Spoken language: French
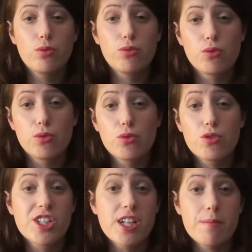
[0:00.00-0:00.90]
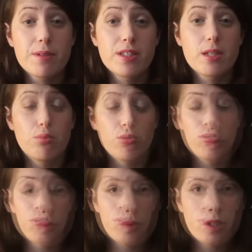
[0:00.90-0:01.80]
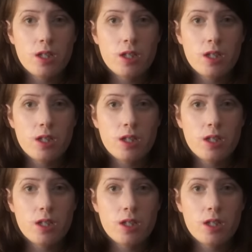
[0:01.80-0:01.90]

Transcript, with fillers: tout le lot chaps et boots.